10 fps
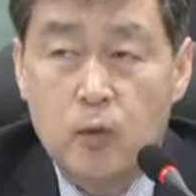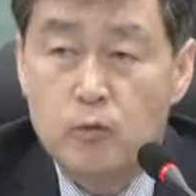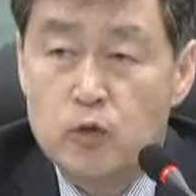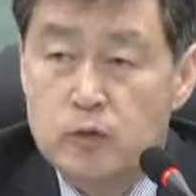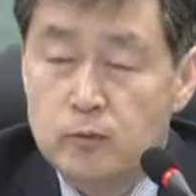
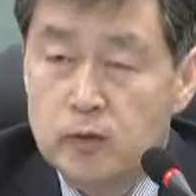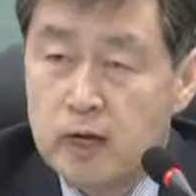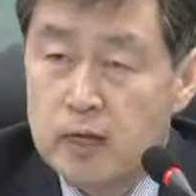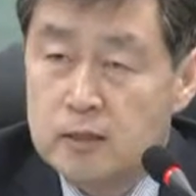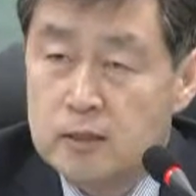법률
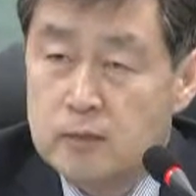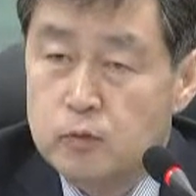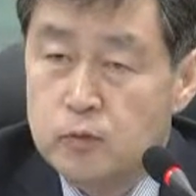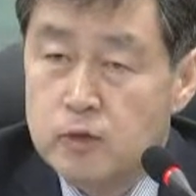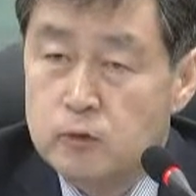전문가라든지 이런
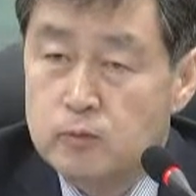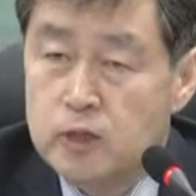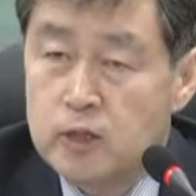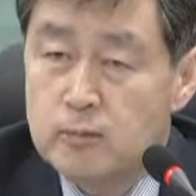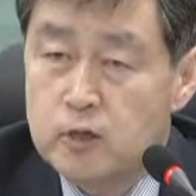부분에서
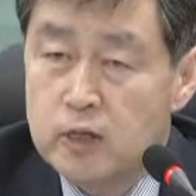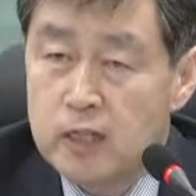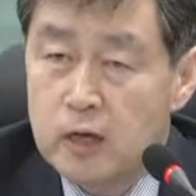충분히 검증이